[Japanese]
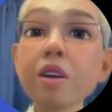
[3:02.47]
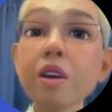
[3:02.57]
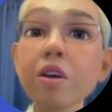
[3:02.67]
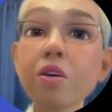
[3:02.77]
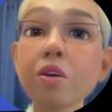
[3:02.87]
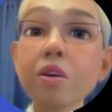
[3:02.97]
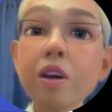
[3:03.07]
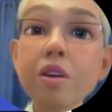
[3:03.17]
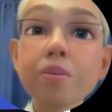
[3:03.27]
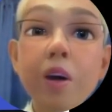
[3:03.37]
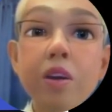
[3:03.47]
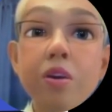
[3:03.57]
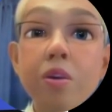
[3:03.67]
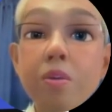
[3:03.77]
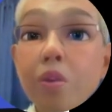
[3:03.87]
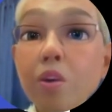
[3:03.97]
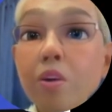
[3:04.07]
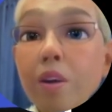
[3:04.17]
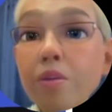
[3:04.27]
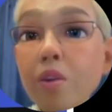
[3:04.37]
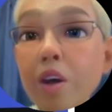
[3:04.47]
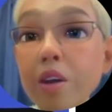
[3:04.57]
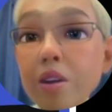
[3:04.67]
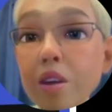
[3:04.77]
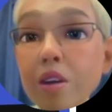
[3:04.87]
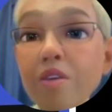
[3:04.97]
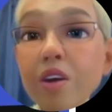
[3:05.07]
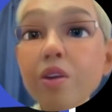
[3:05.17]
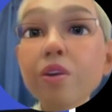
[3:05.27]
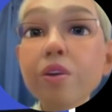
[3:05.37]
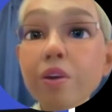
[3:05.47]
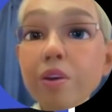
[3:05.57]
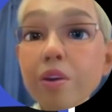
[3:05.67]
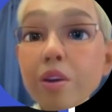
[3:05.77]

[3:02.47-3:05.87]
で、こうなる Python プログラムを書いていきましょうと